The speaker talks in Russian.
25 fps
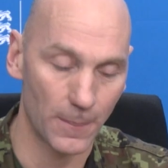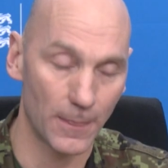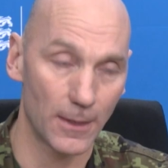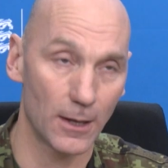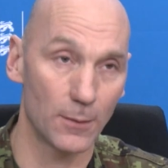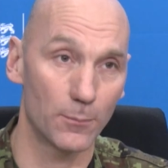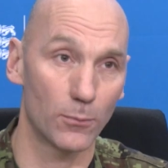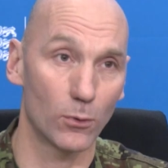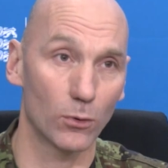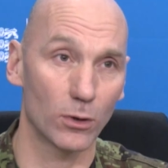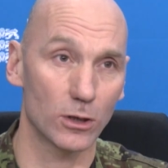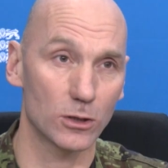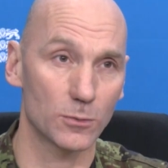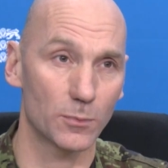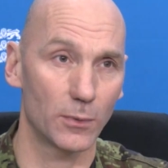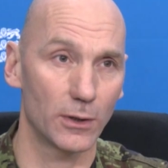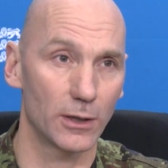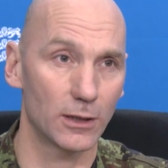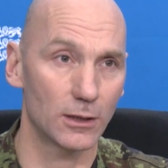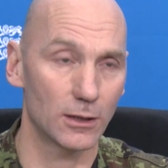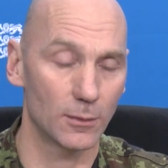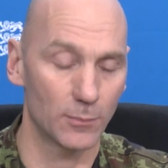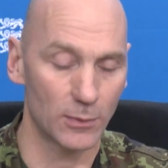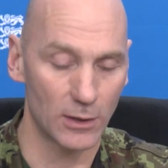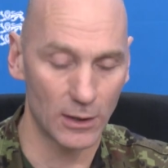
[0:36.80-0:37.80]
Сведения
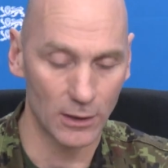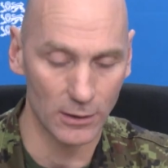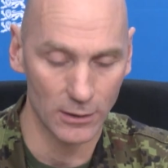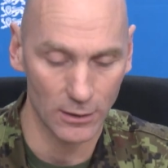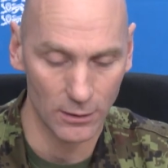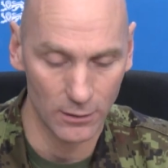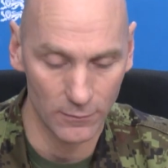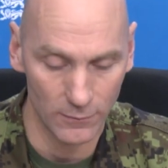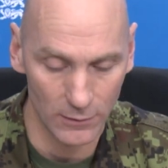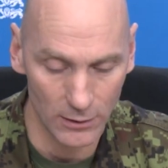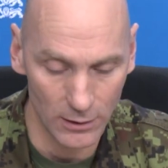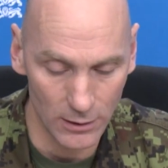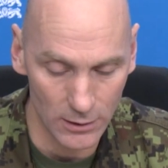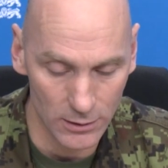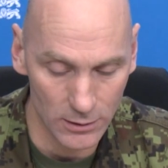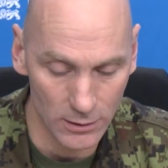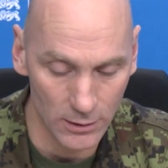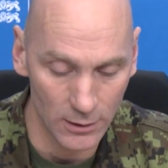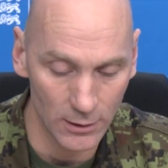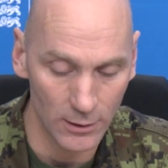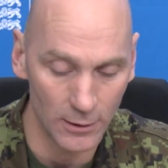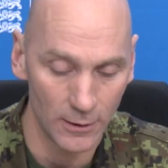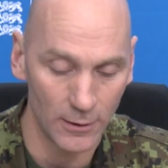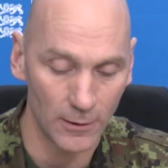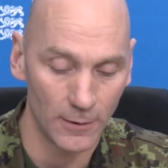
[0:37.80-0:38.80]
поступают
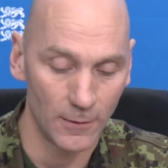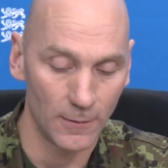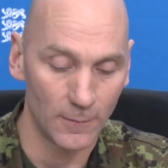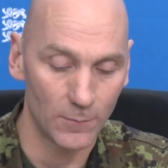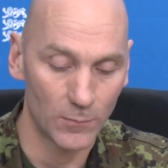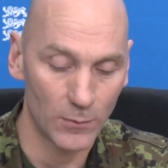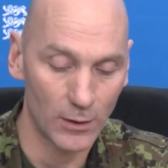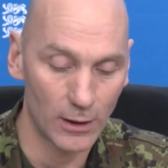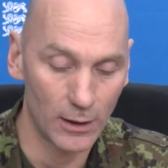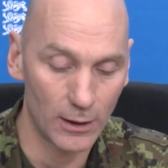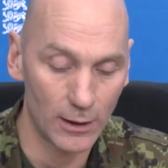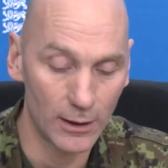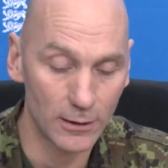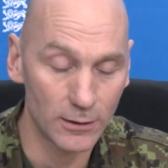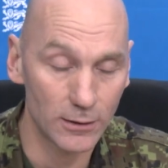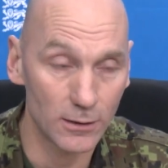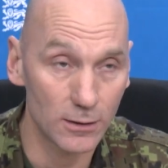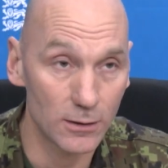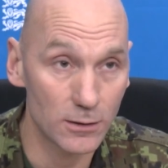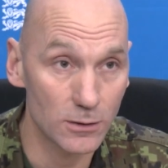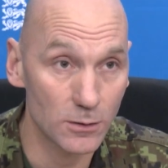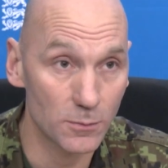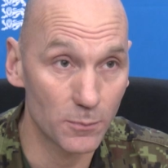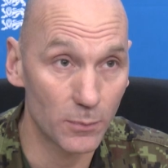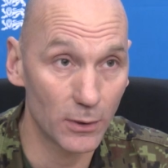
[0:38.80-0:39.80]
противоречивые, но больших
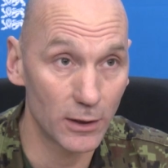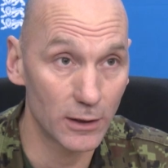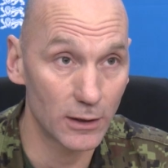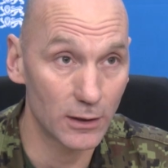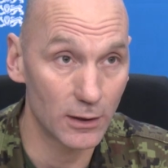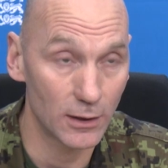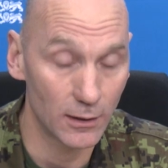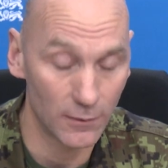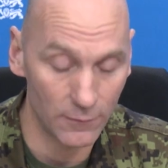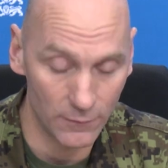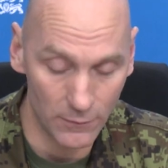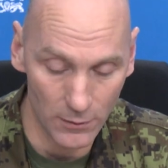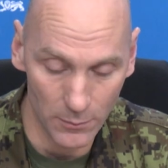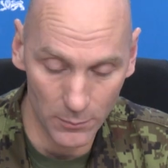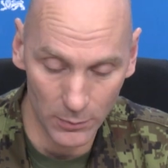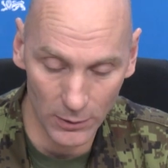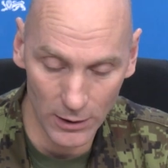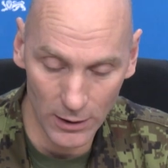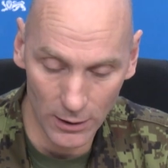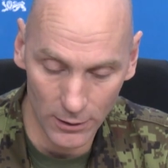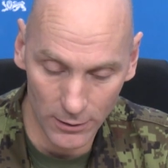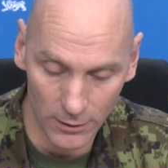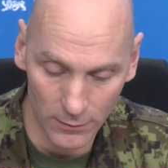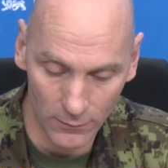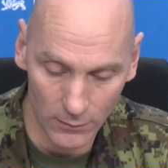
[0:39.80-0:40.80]
изменений линия
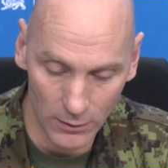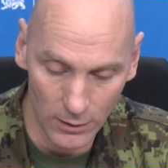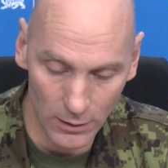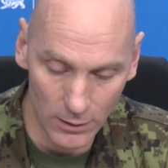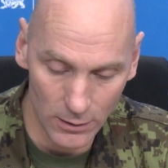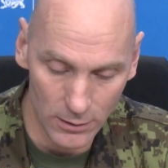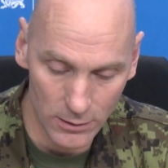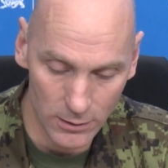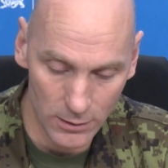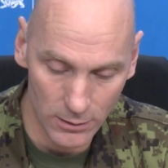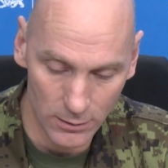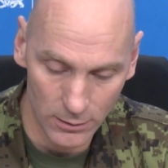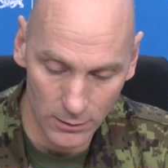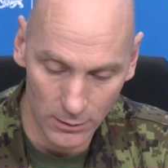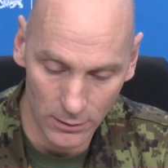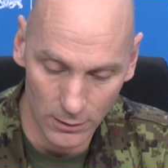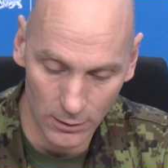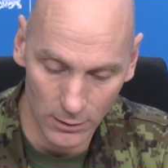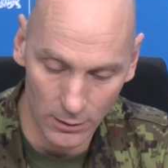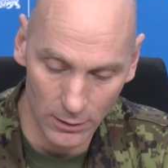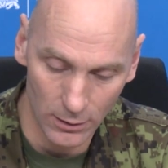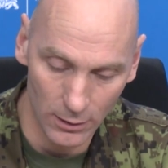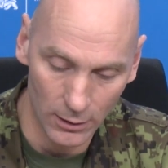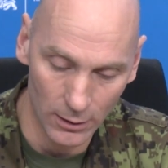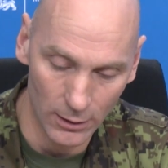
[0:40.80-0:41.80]
фронта не
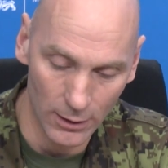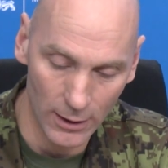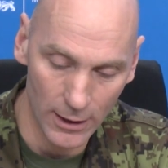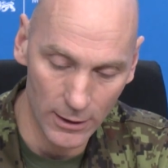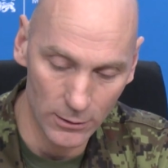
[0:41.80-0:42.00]
претерпела.